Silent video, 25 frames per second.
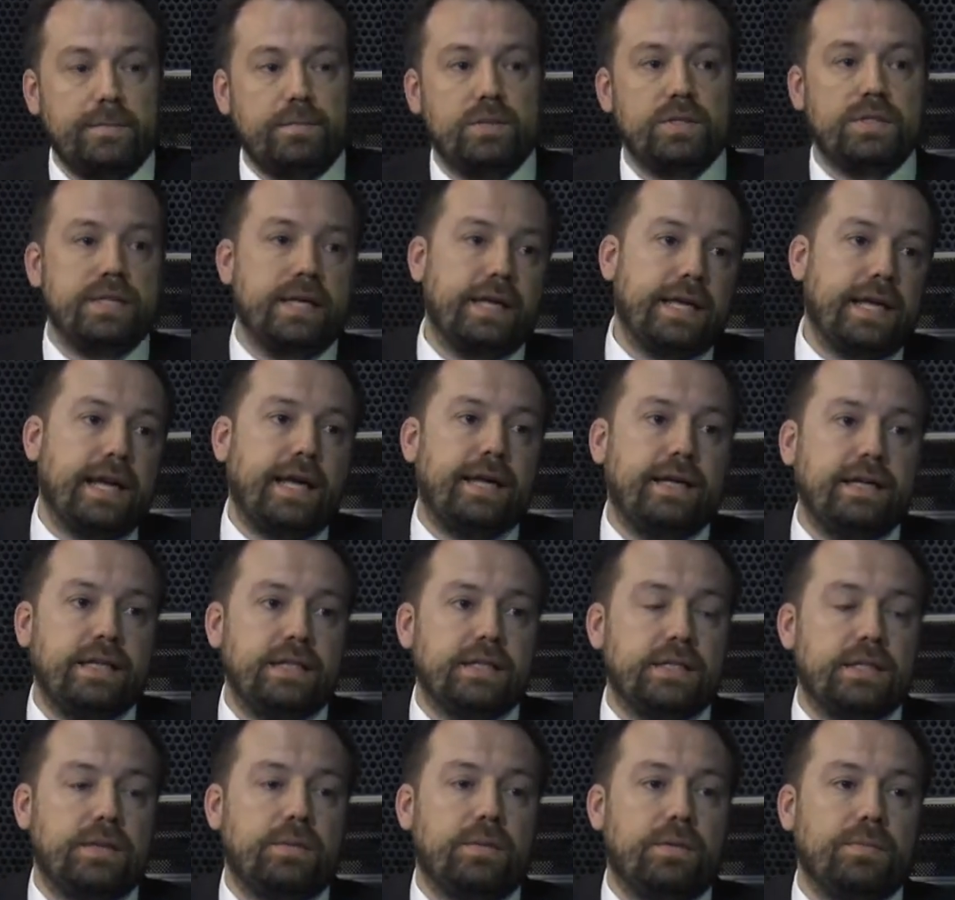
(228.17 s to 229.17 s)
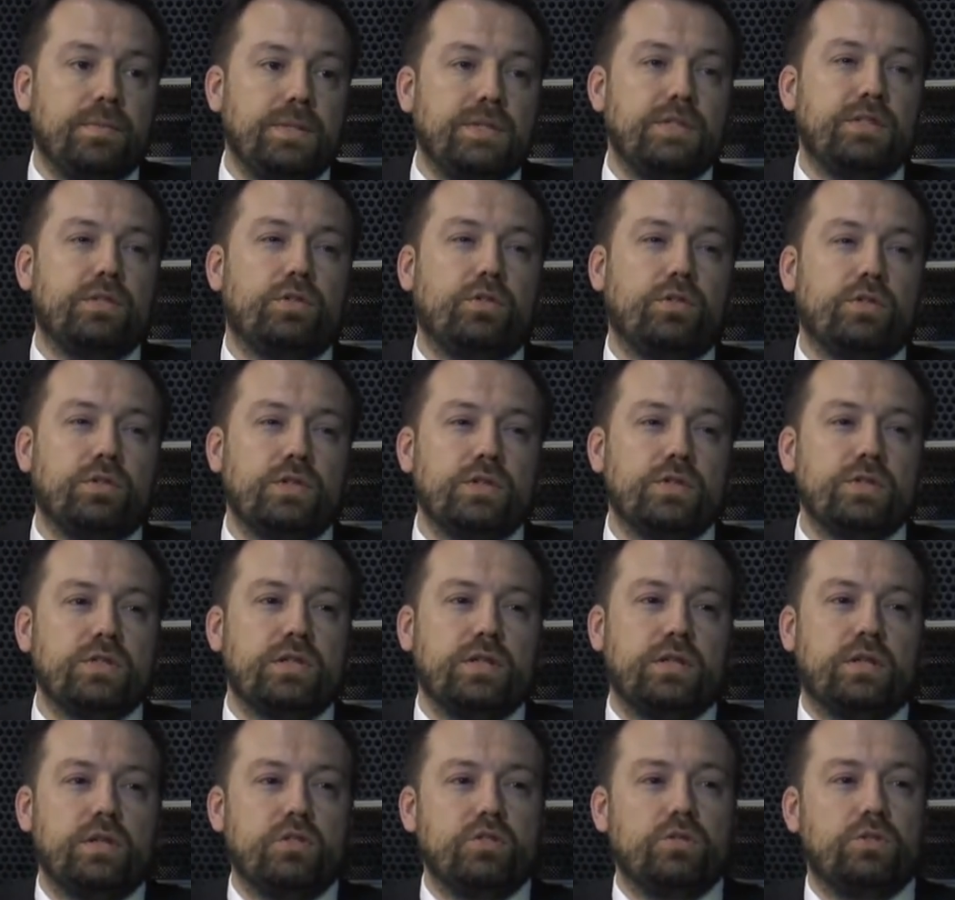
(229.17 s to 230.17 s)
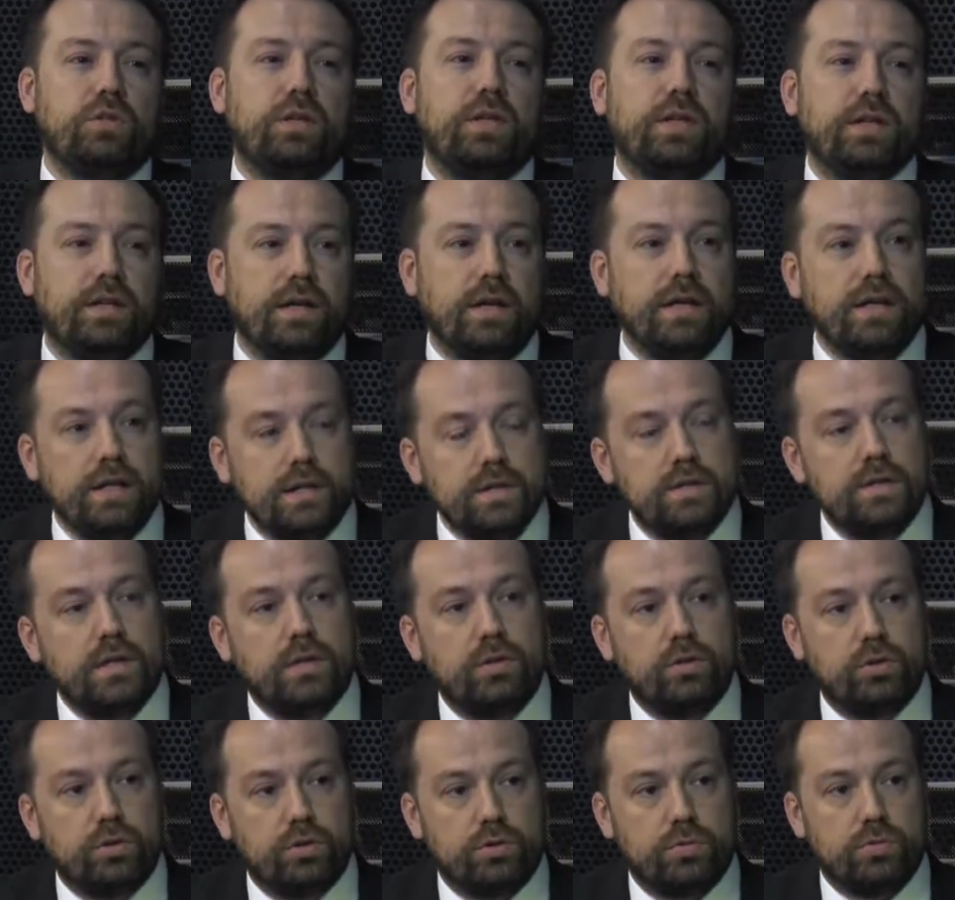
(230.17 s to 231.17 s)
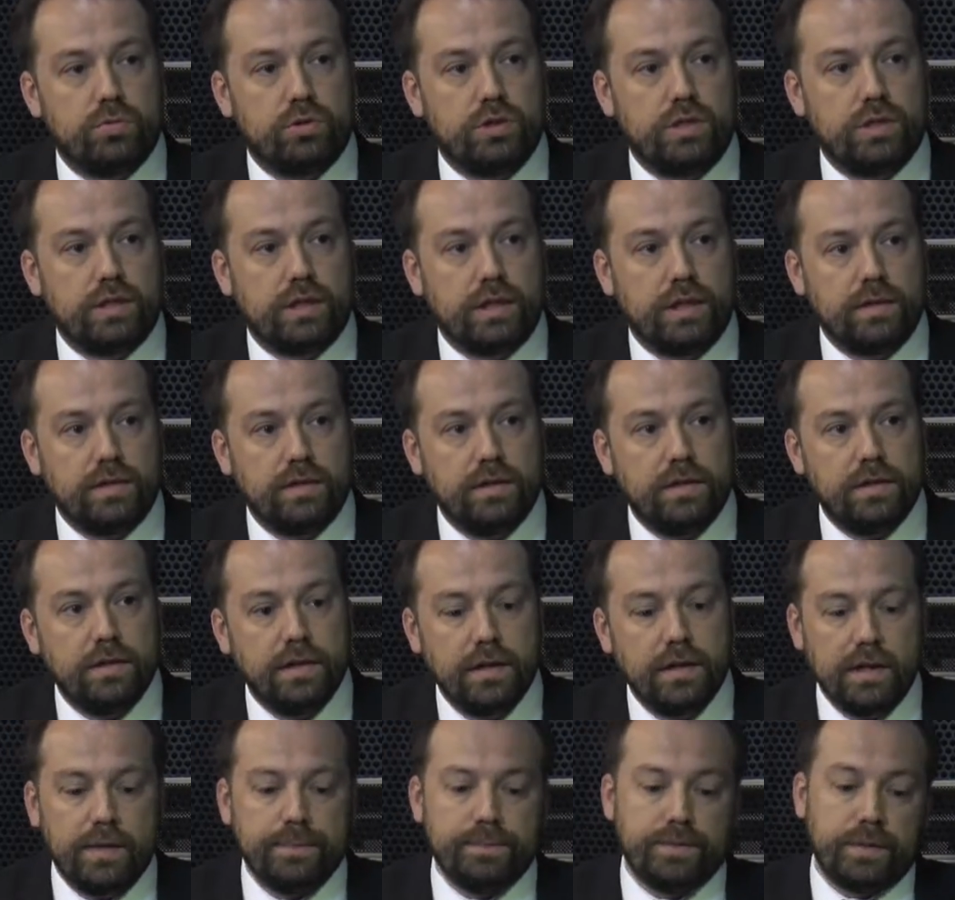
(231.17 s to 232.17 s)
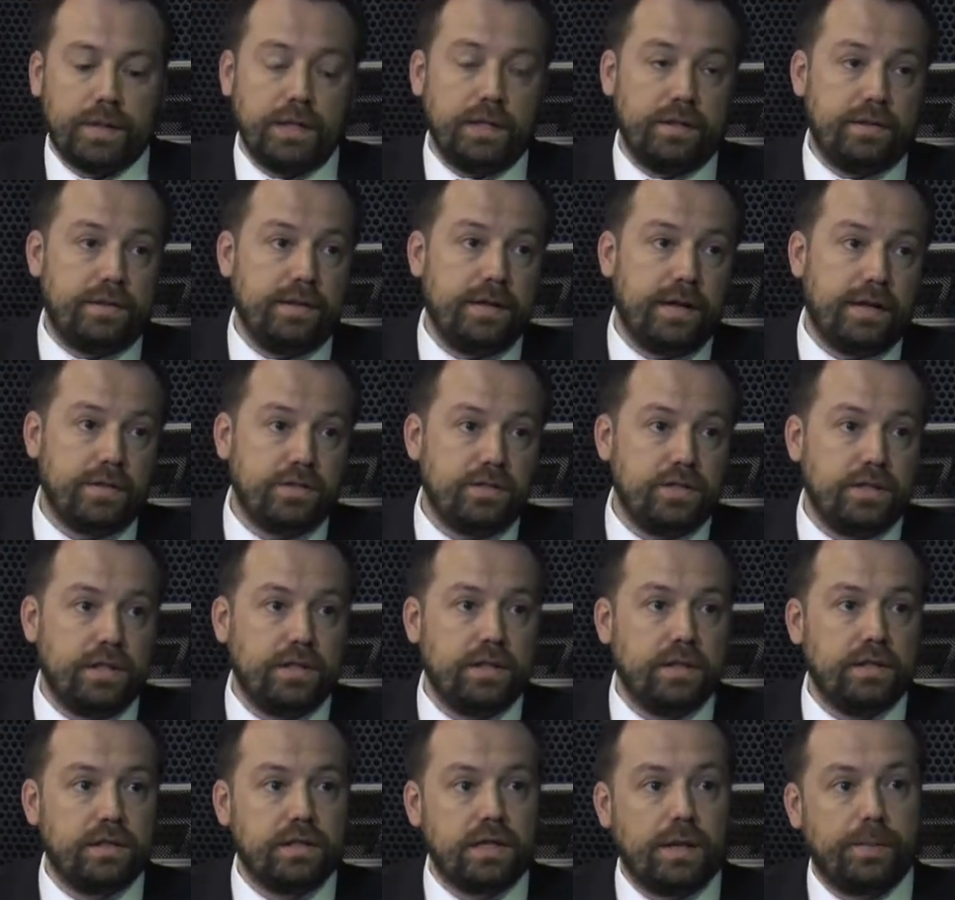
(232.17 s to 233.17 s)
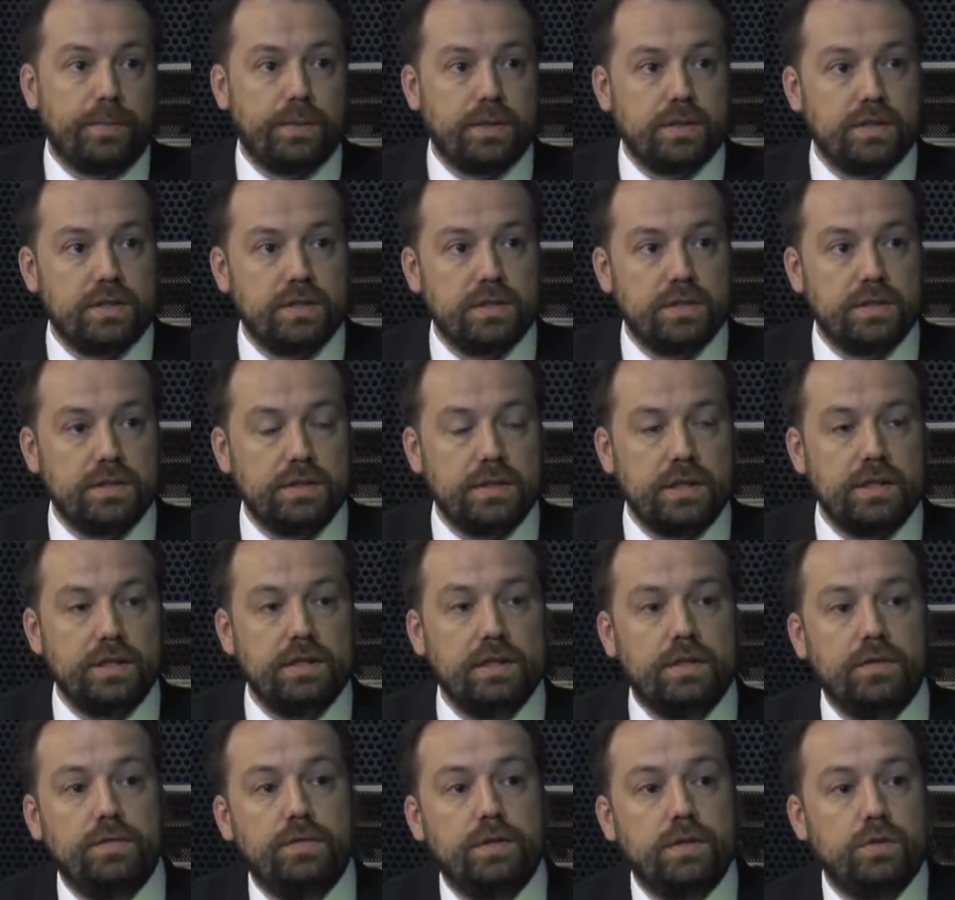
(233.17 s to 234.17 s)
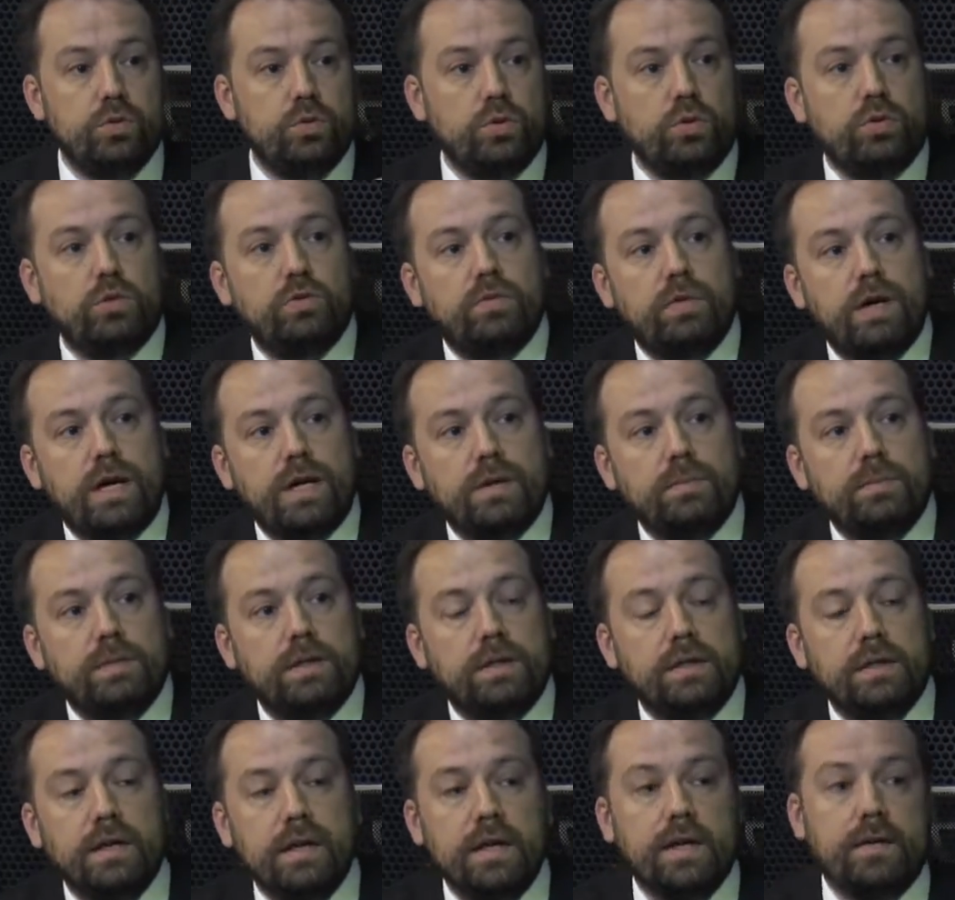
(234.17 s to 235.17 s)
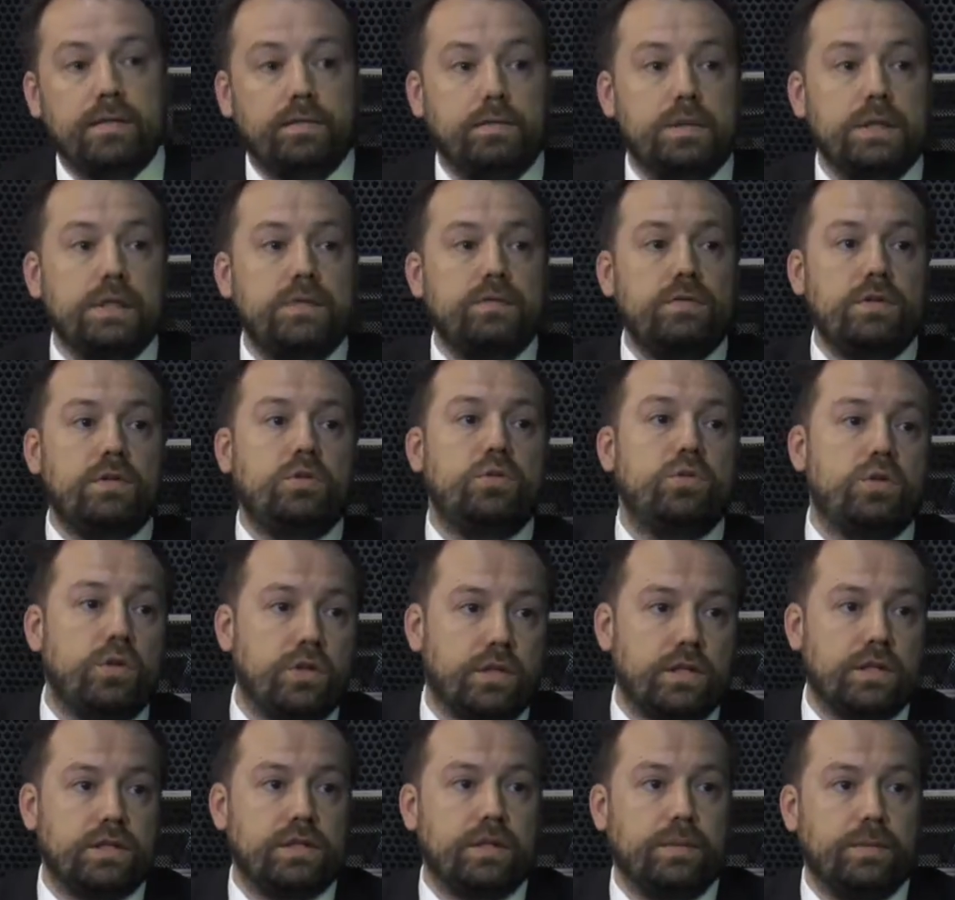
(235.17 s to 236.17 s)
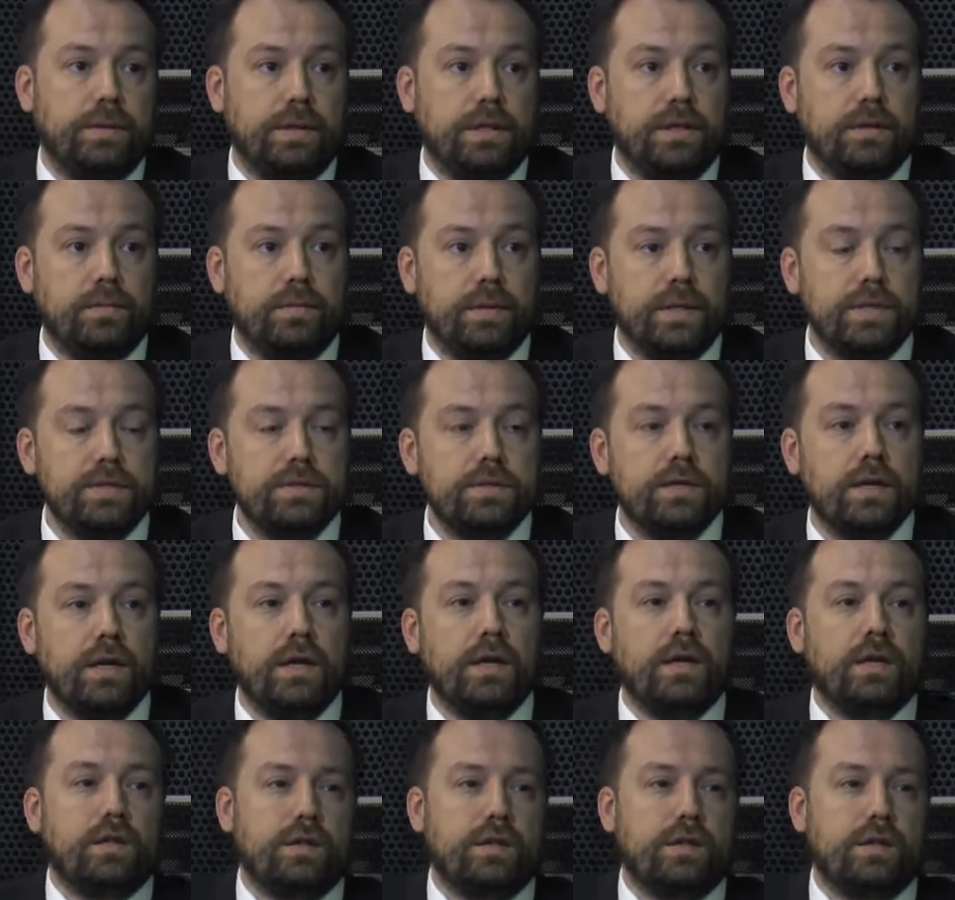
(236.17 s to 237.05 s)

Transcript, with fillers: Bize geldiği zaman biz ilk önce stratejik olarak analiz ediyoruz bu şirketi ihtiyacı nedir, kapasitesi nedir, vizyonu var mı, biz vizyon katabilir miyiz?